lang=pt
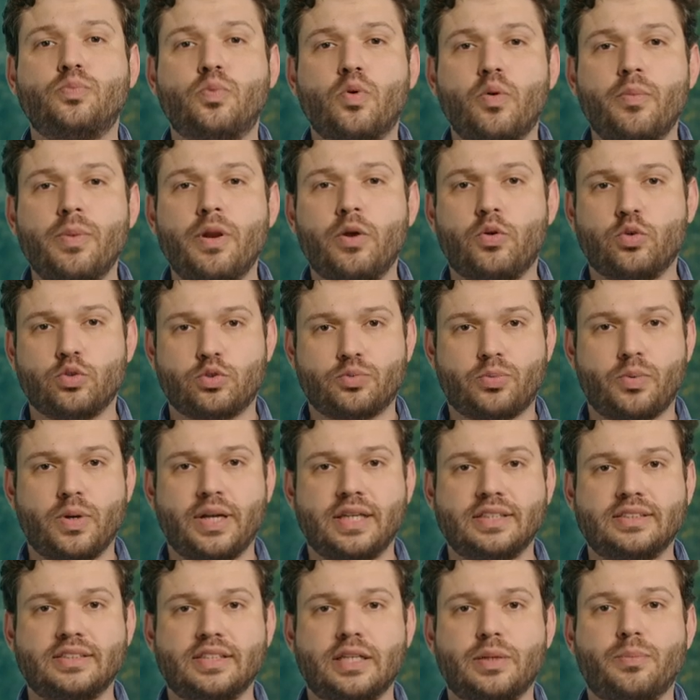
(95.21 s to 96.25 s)
públicos, por
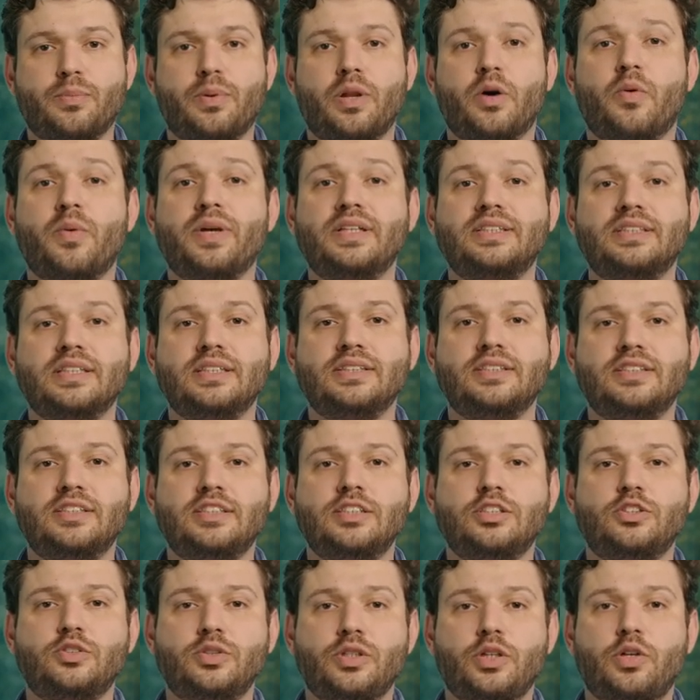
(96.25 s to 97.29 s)
exemplo, é um
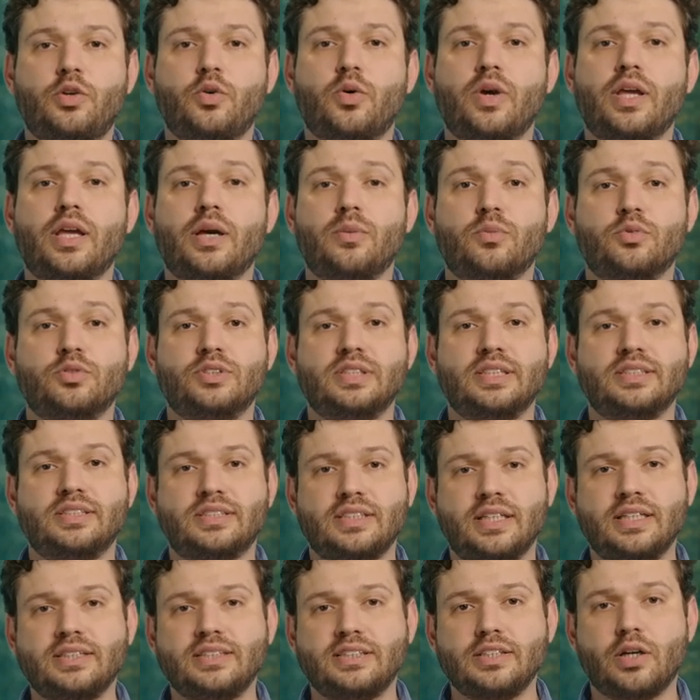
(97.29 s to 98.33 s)
exercício em que olhamos
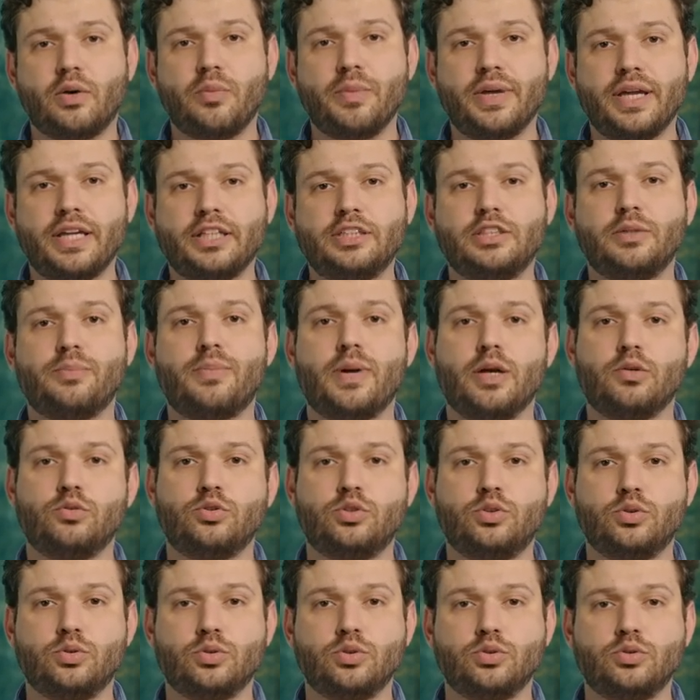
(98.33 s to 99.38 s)
essencialmente para os
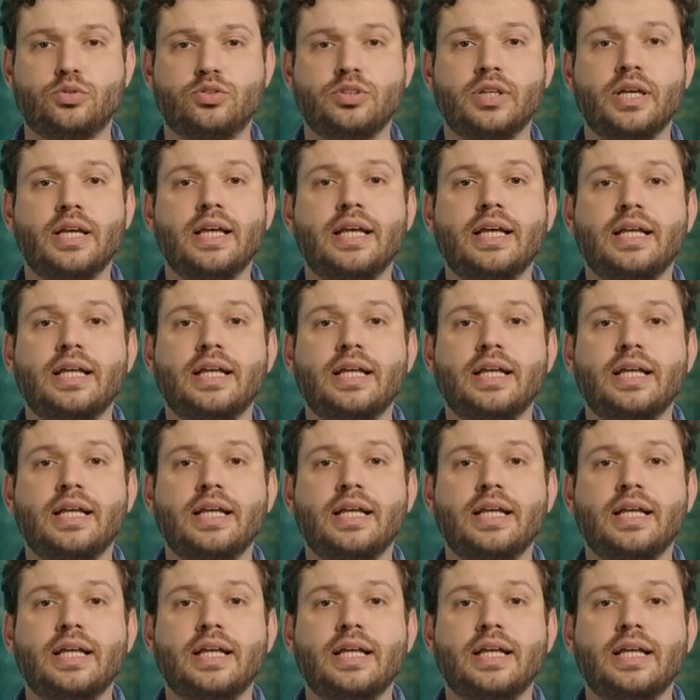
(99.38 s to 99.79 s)
juros,